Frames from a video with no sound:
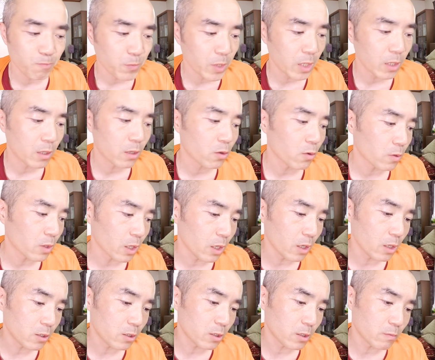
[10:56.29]
なので今日
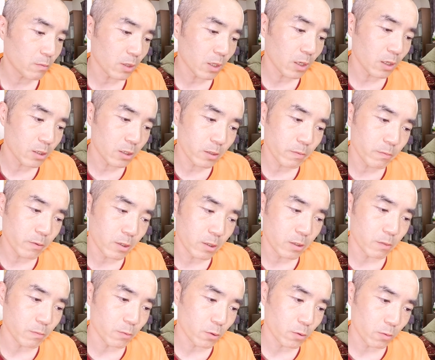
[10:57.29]
体重も体脂肪
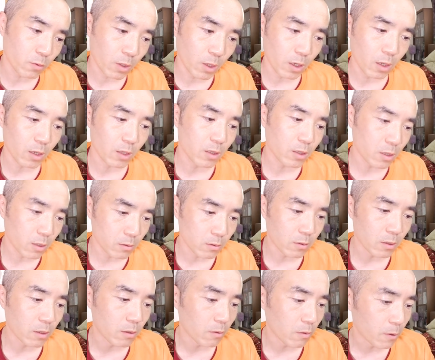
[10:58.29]
率もちょっと上がってる
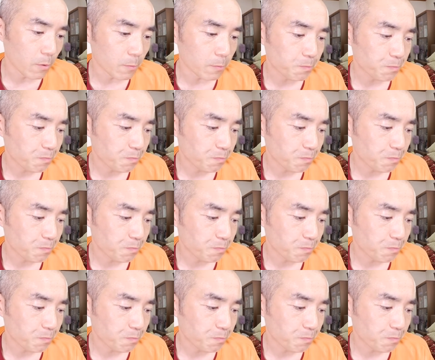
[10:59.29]
んだよね。